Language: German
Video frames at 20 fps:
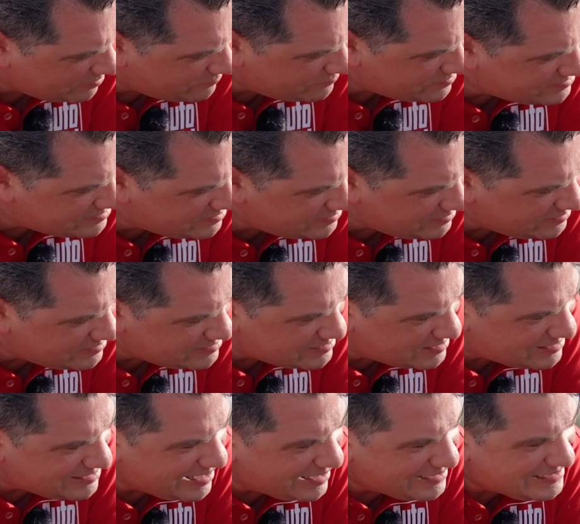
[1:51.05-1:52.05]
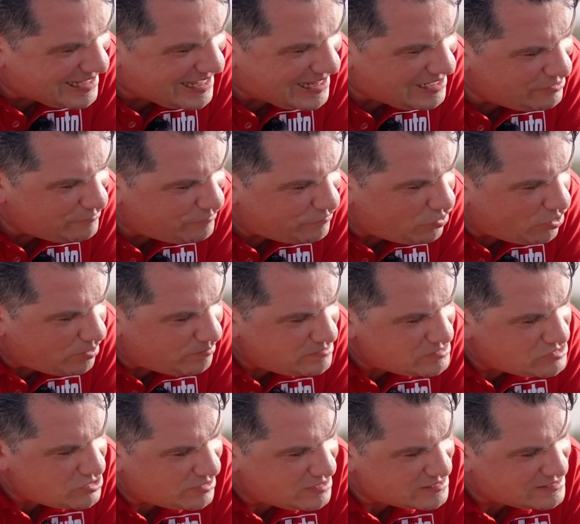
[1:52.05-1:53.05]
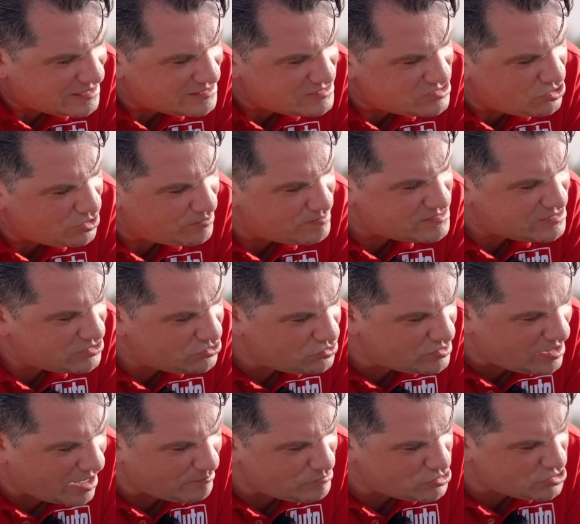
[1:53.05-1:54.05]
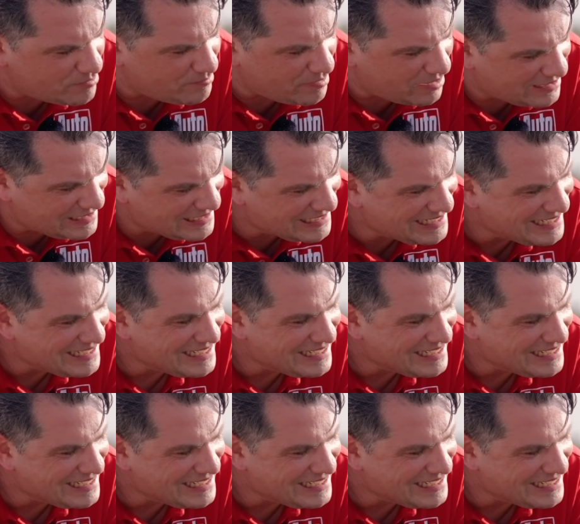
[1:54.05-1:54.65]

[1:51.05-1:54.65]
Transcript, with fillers: Wir sehen hier diese kleinen L-Formen, die sollen das Ganze noch ein bisschen dynamischer machen.